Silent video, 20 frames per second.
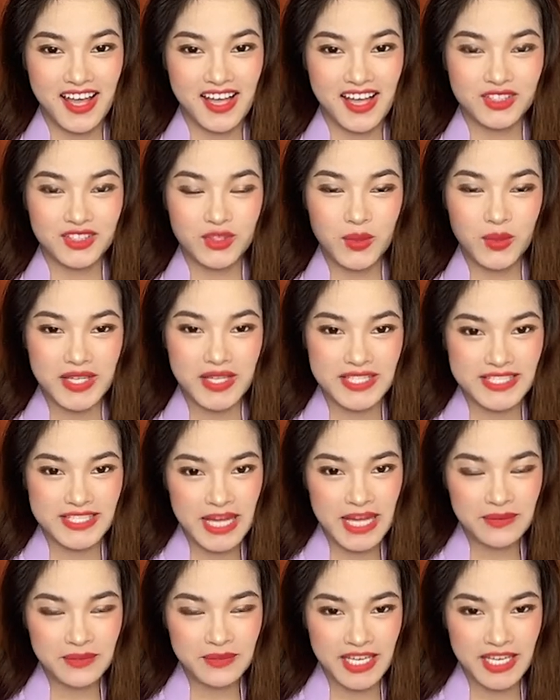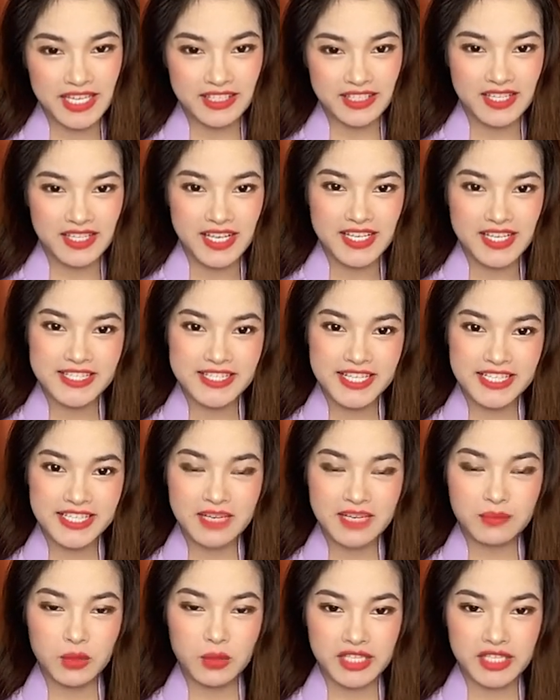tuổi Giáp Thìn, sinh năm
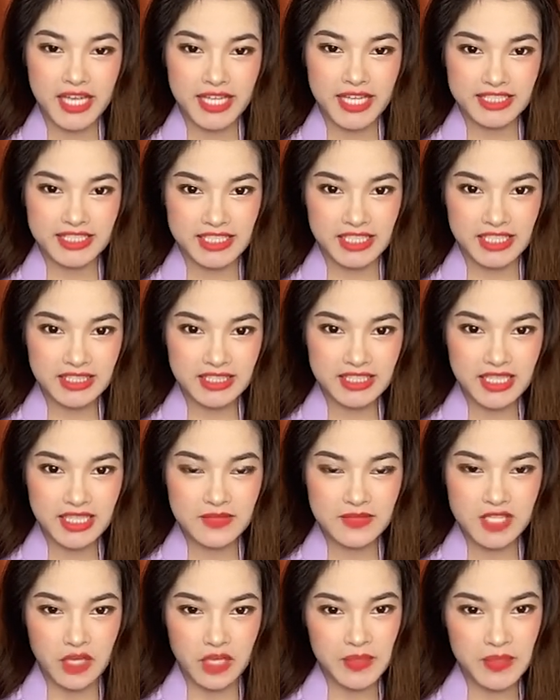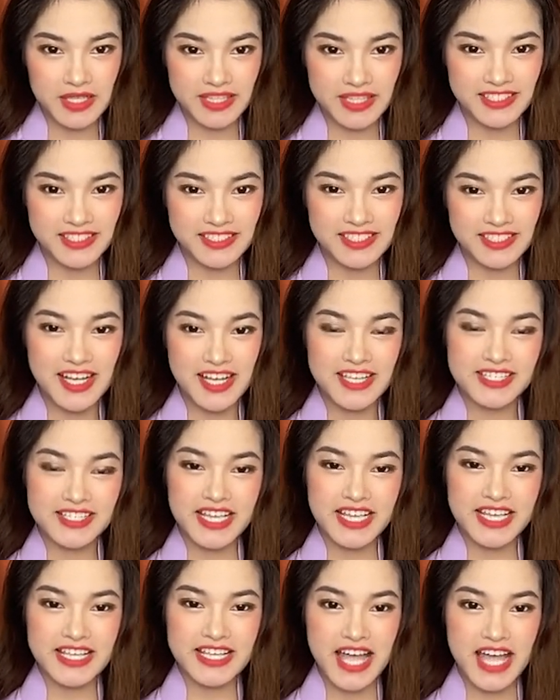1964, xây
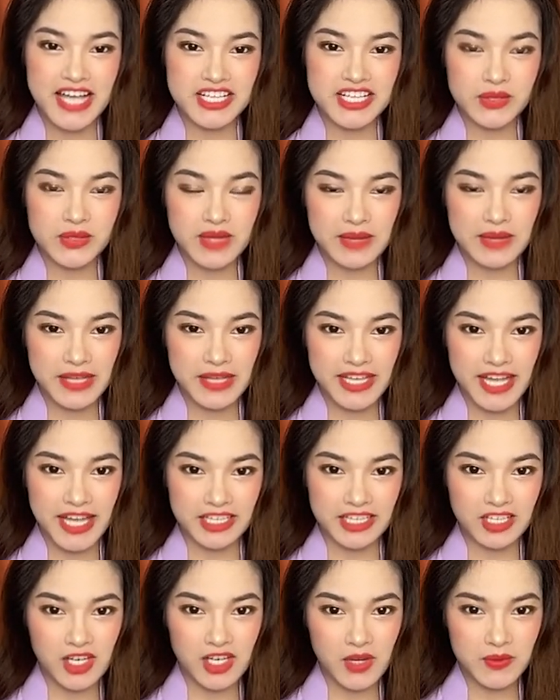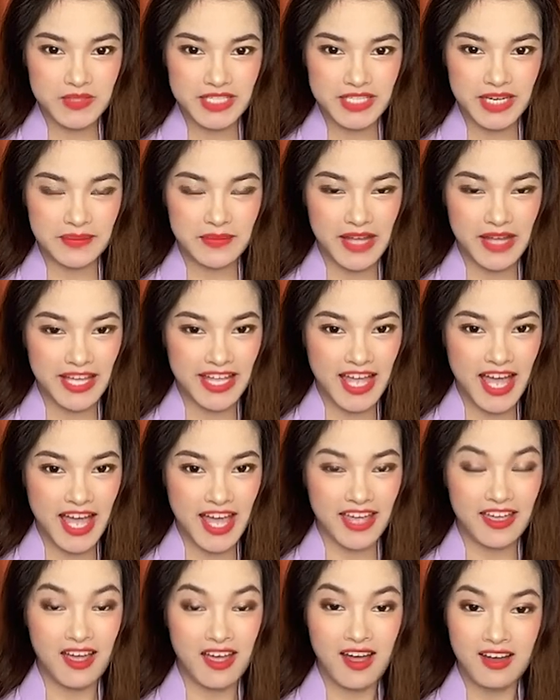nhà trong năm 2022,
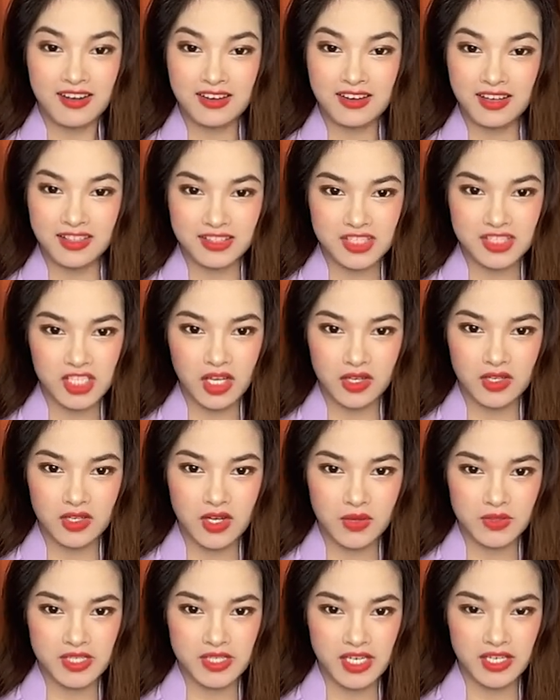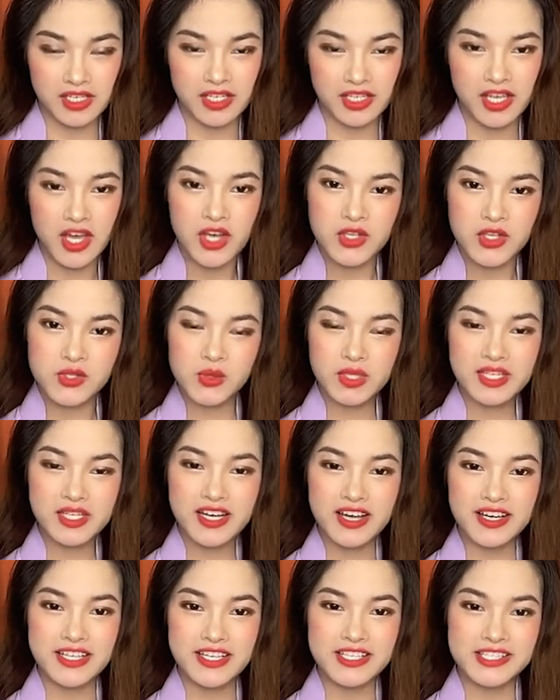hưởng chọn lộc trời, suốt
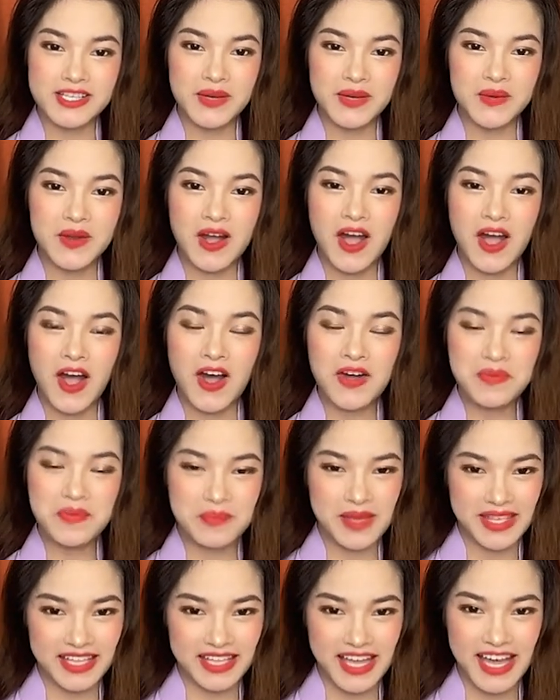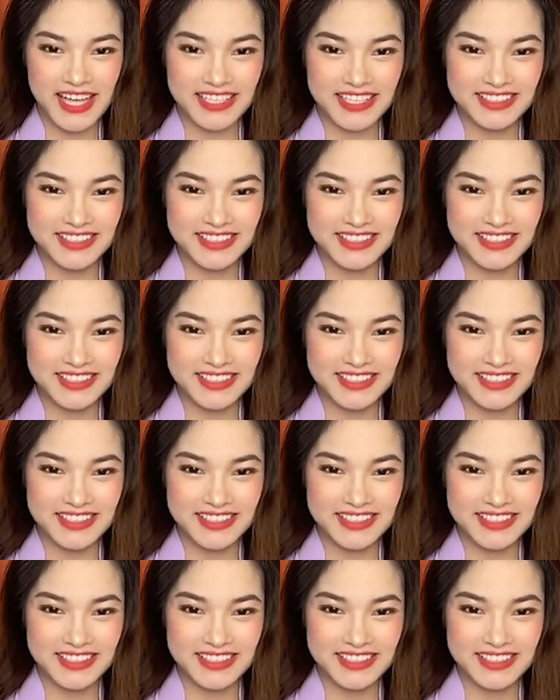đời giàu có, bình an.